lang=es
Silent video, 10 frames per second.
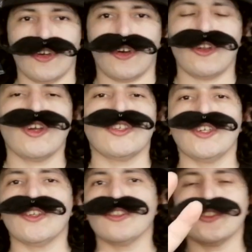Hola
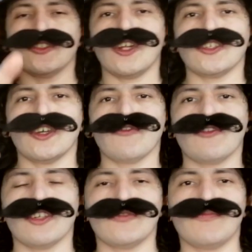chicos, yo soy el chef
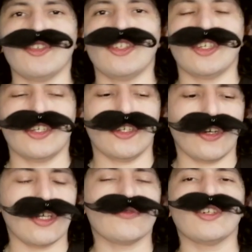Christini y
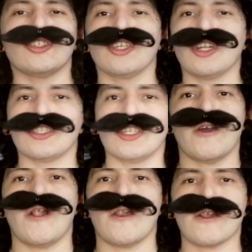hoy les voy a enseñar a
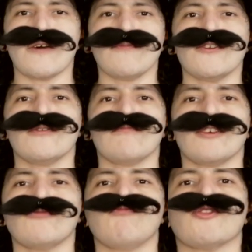hacer el ramen
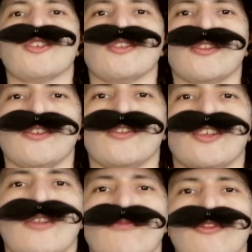más picoso
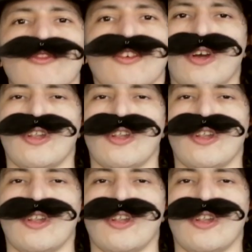del mundo.